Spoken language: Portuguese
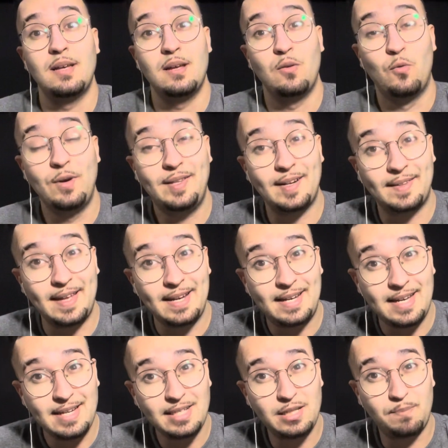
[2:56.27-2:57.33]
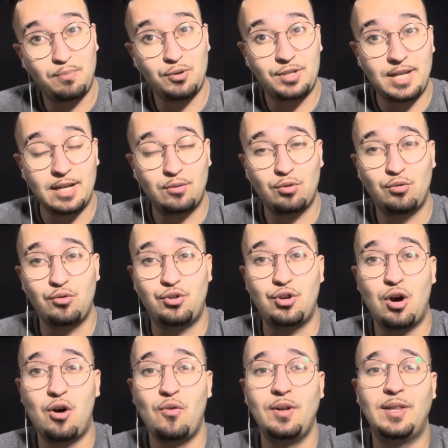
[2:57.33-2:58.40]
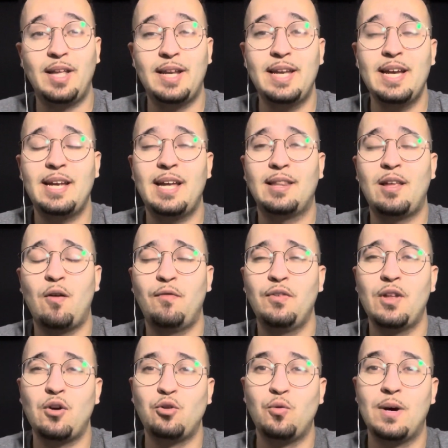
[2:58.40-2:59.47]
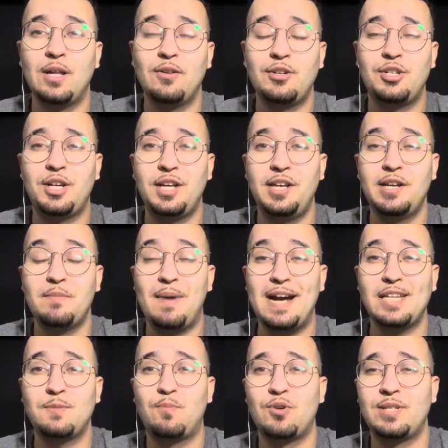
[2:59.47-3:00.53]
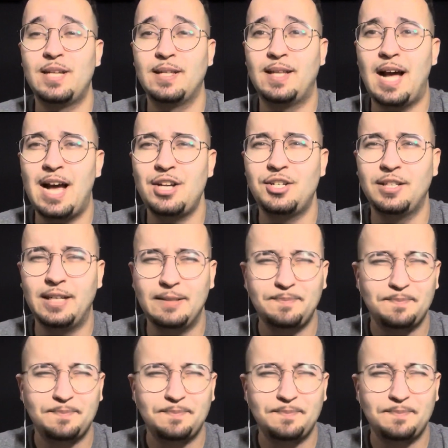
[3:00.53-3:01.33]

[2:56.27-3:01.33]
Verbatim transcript: O Inter tem 15% do John e teria que até o final do ano adquirir mais porcentagem, né?